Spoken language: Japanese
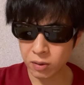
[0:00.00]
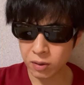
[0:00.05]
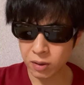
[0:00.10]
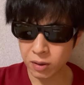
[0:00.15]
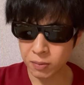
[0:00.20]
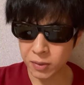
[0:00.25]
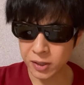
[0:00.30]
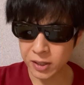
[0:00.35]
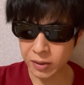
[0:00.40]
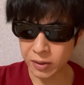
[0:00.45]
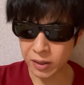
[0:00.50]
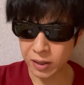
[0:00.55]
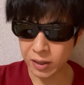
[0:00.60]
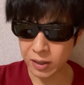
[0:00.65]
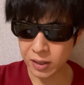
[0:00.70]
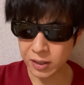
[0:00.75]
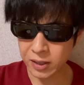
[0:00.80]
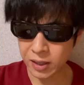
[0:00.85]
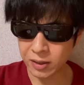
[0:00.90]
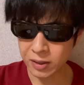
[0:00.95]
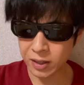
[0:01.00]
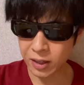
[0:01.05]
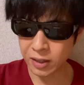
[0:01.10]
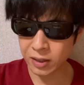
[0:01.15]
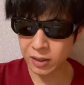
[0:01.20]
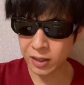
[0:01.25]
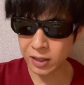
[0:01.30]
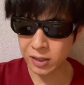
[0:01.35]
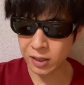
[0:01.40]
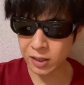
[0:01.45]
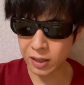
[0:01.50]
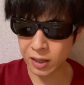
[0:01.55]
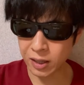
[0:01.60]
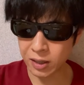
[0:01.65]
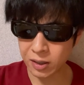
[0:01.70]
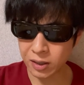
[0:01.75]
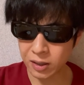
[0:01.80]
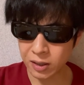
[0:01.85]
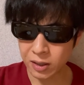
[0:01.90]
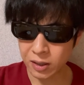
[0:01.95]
えー、ビザはさんねんですが、